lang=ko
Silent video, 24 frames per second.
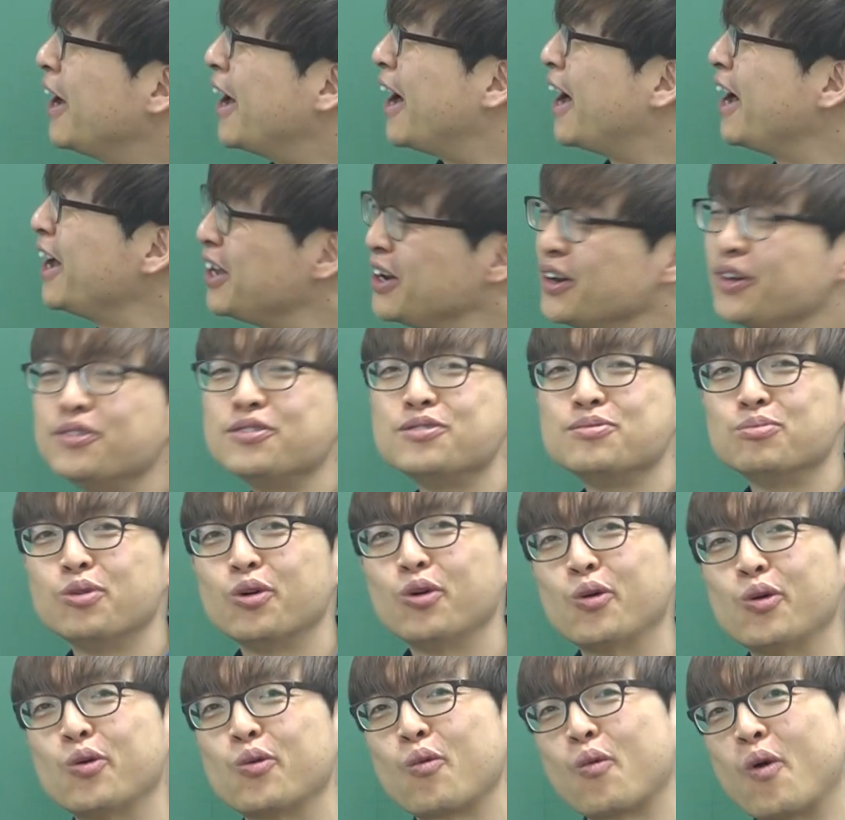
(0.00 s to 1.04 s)
아, 이런
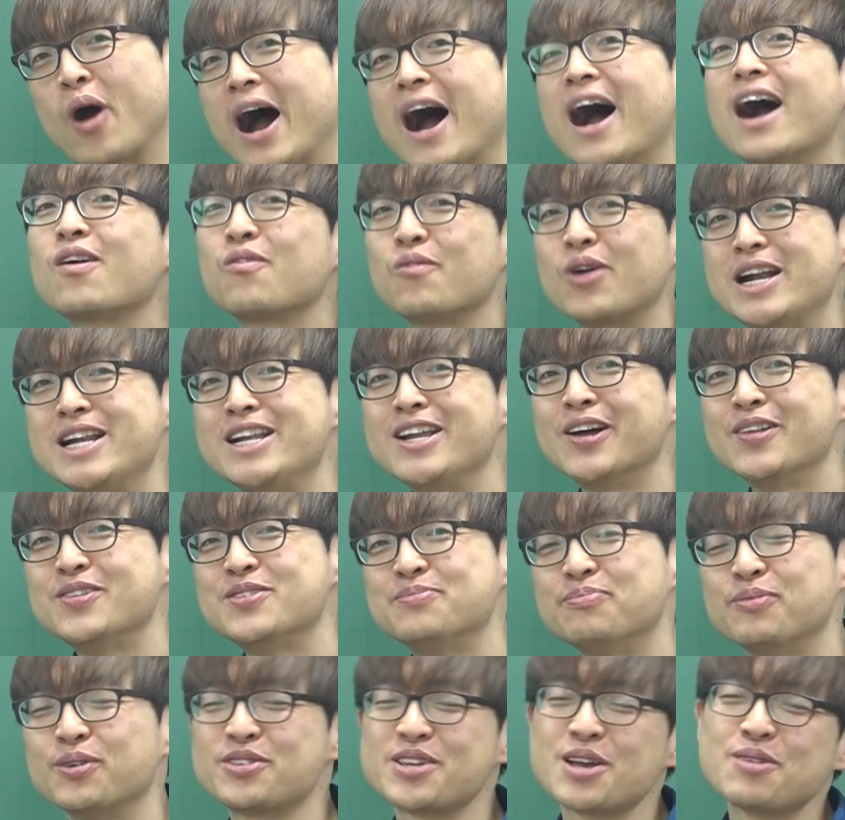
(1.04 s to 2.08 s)
뭐 과학
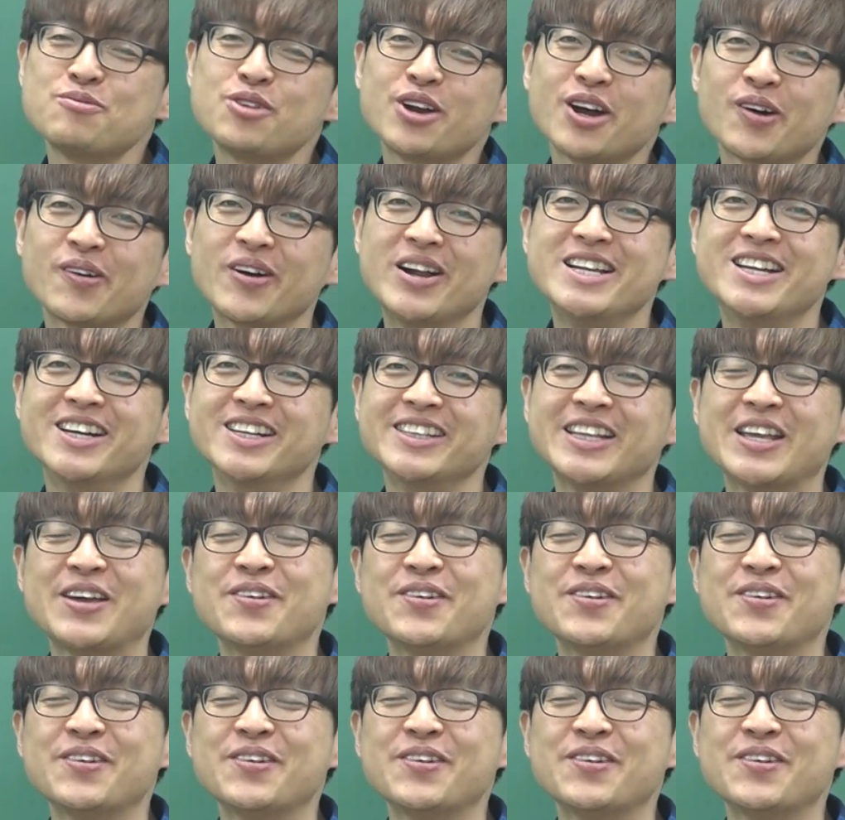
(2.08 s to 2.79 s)
관련, 뭐 생물학 관련